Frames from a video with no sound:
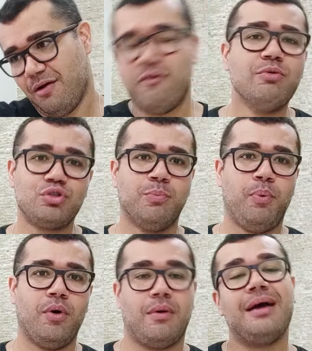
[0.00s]
Vamos
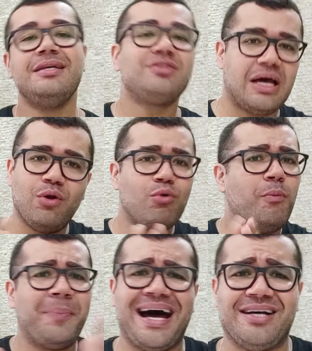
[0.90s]
supor, isso é a longo
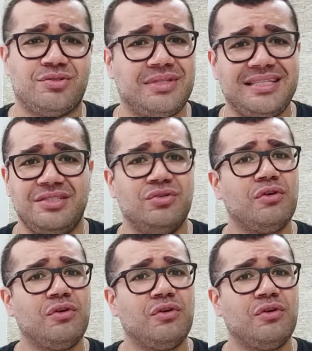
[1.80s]
prazo, tá, gente?